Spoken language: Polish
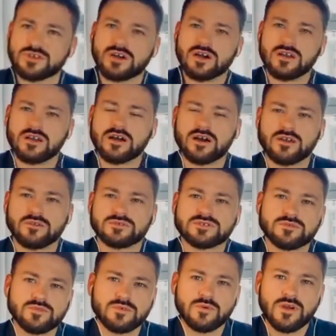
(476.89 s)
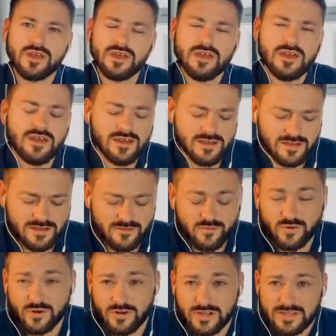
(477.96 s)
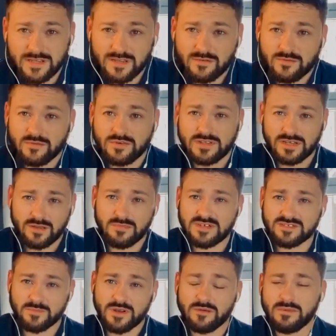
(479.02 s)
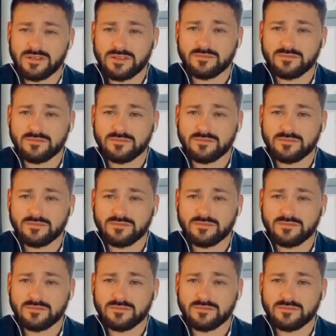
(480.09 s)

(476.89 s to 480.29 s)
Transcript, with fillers: Harry Harlow zrobił e, furorę takim, takim eksperymentem,